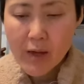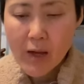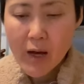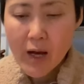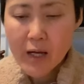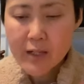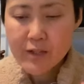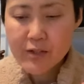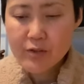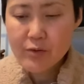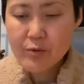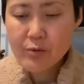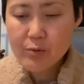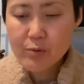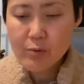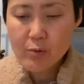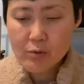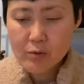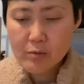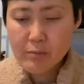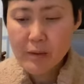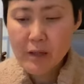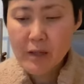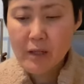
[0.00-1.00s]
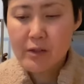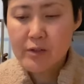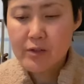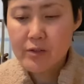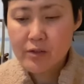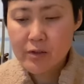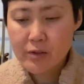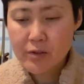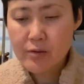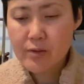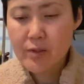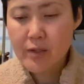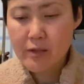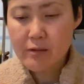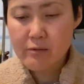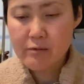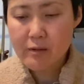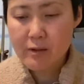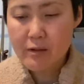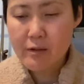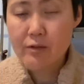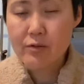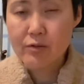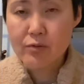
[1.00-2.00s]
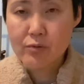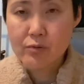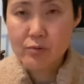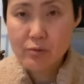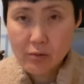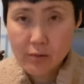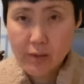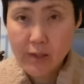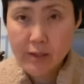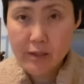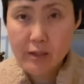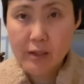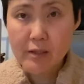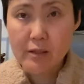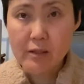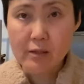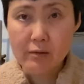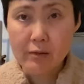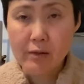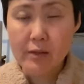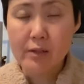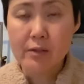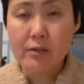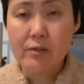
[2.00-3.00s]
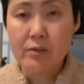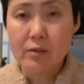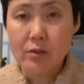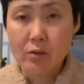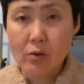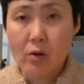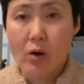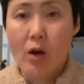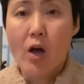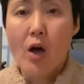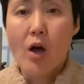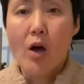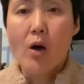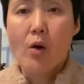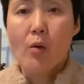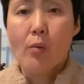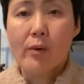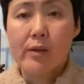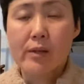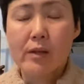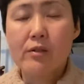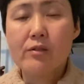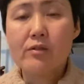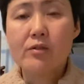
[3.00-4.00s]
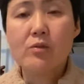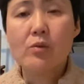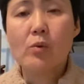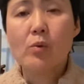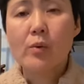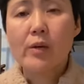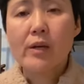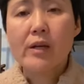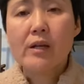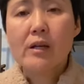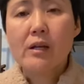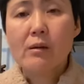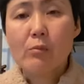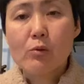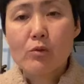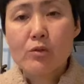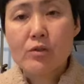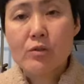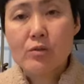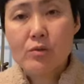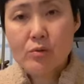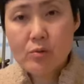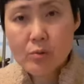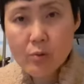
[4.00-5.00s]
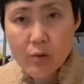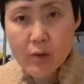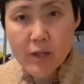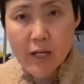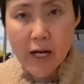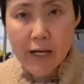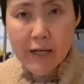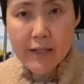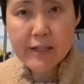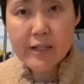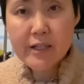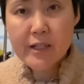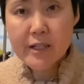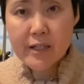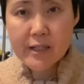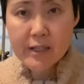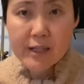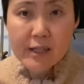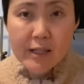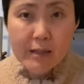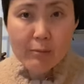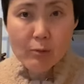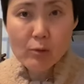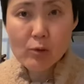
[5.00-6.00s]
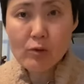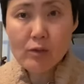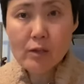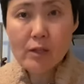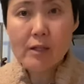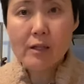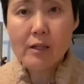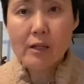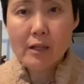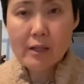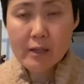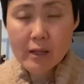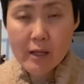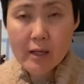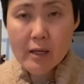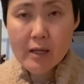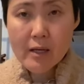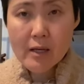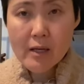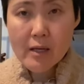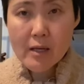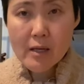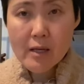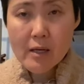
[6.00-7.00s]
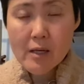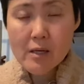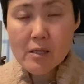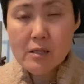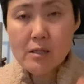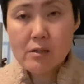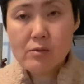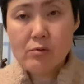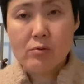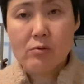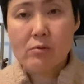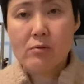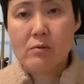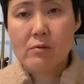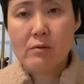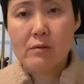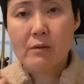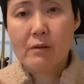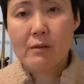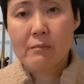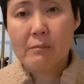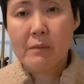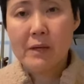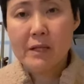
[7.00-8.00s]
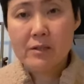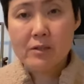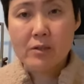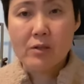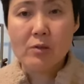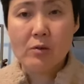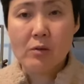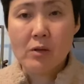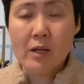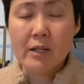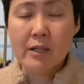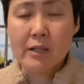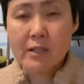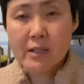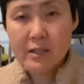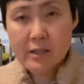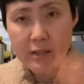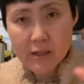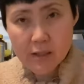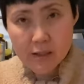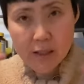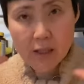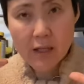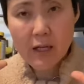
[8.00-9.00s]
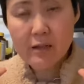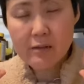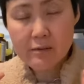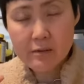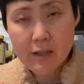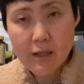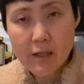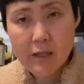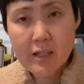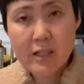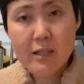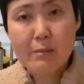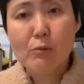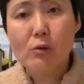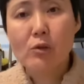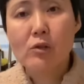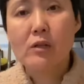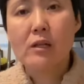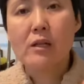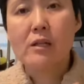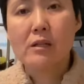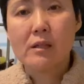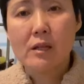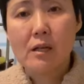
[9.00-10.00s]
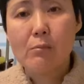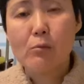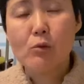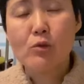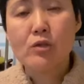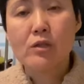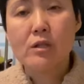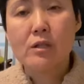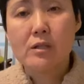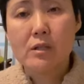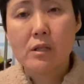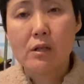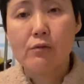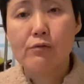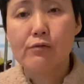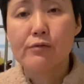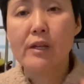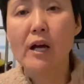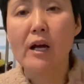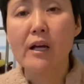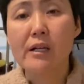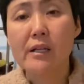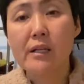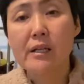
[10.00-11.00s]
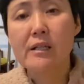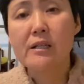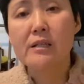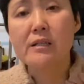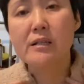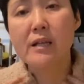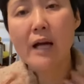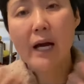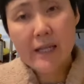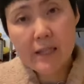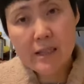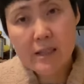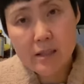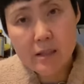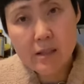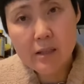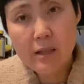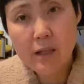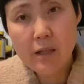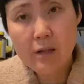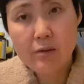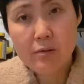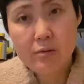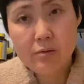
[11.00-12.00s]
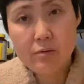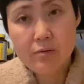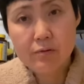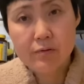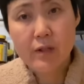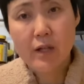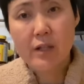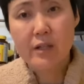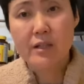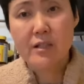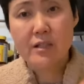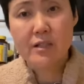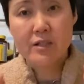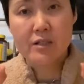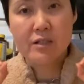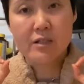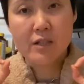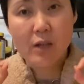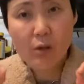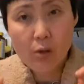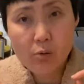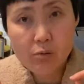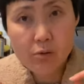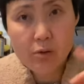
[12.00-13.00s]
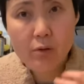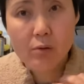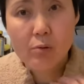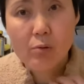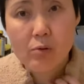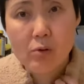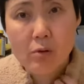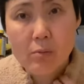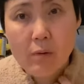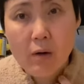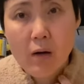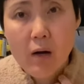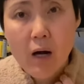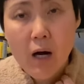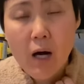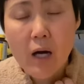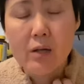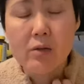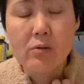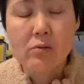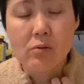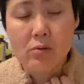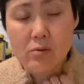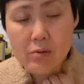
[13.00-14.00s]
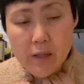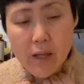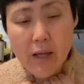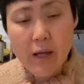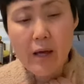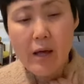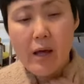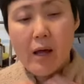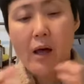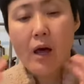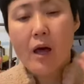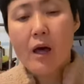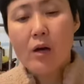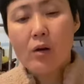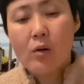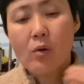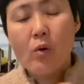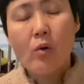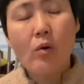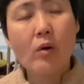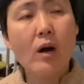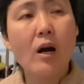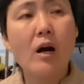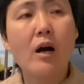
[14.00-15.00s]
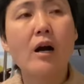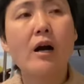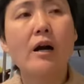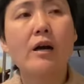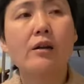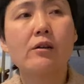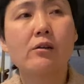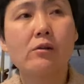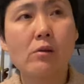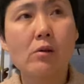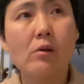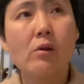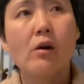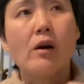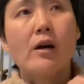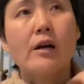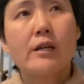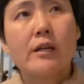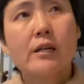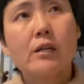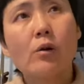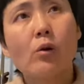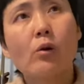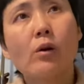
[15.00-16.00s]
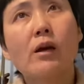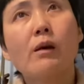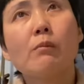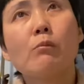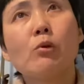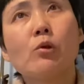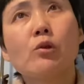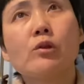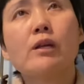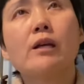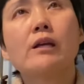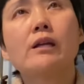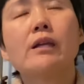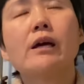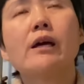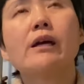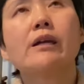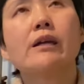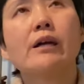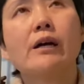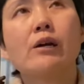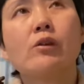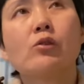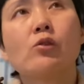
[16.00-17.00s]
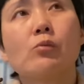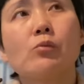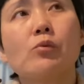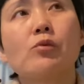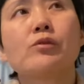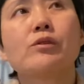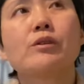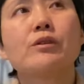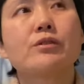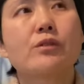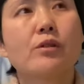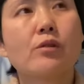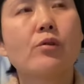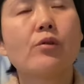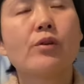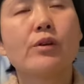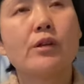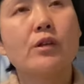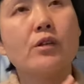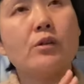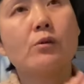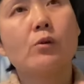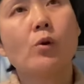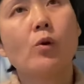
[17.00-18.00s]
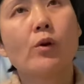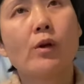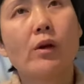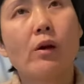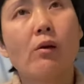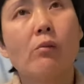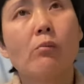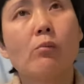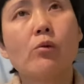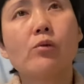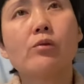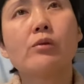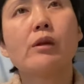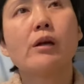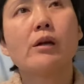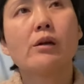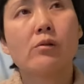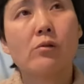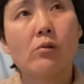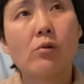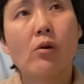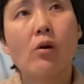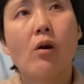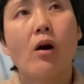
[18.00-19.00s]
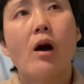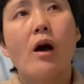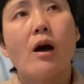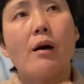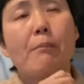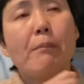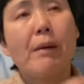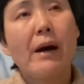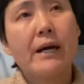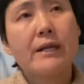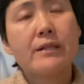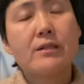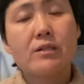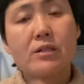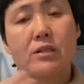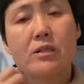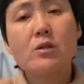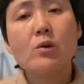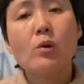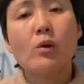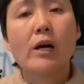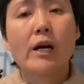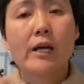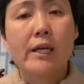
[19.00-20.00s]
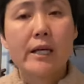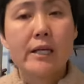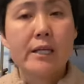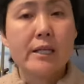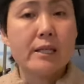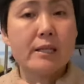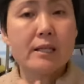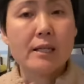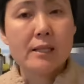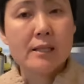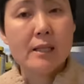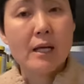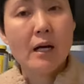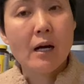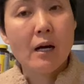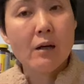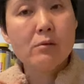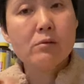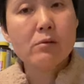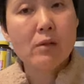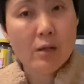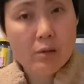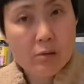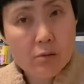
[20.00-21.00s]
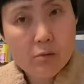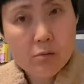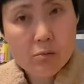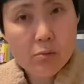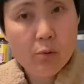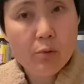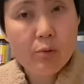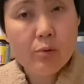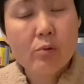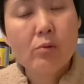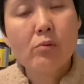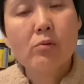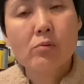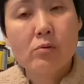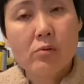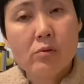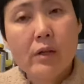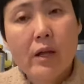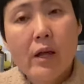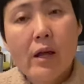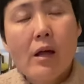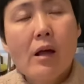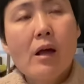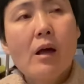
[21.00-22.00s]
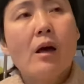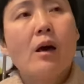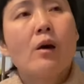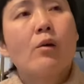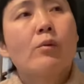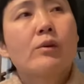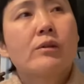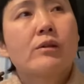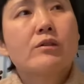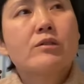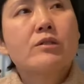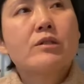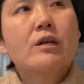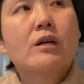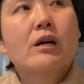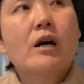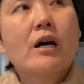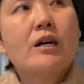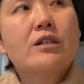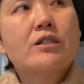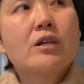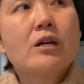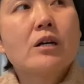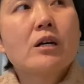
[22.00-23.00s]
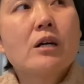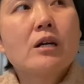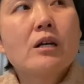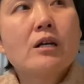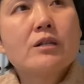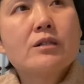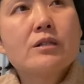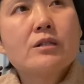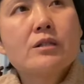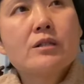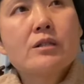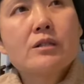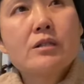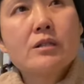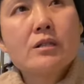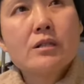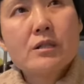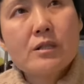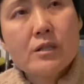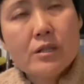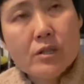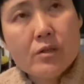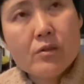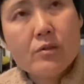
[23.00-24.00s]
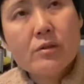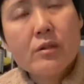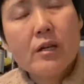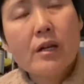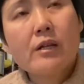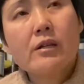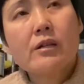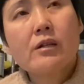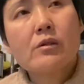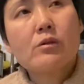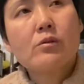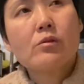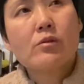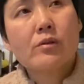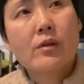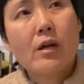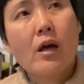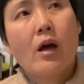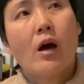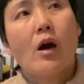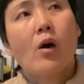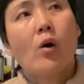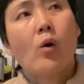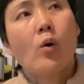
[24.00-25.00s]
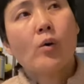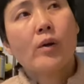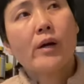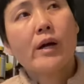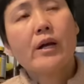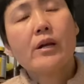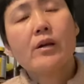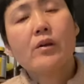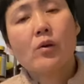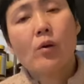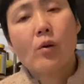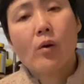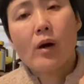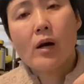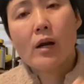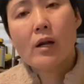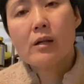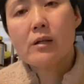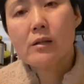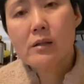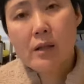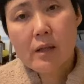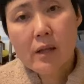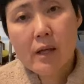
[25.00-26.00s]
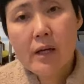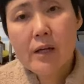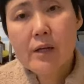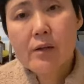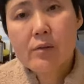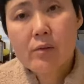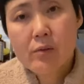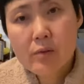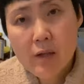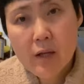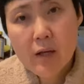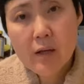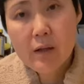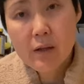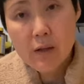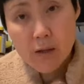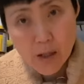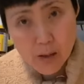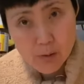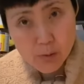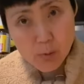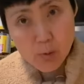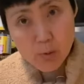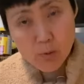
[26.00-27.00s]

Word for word: 86万974円になってるわけですけど私の保険がもしすごい仮にいいものだったらねあの毎月の掛け金が高くていいものだったらもしかしたら負担金ないっていう負担金ゼロっていうこともあるのでこう考えるといい保険持っていたいなと思うんですけどいい保険を持っていると毎月の掛け金が高くなるということで私は会社から支給されてるので保険料を払ってないのであの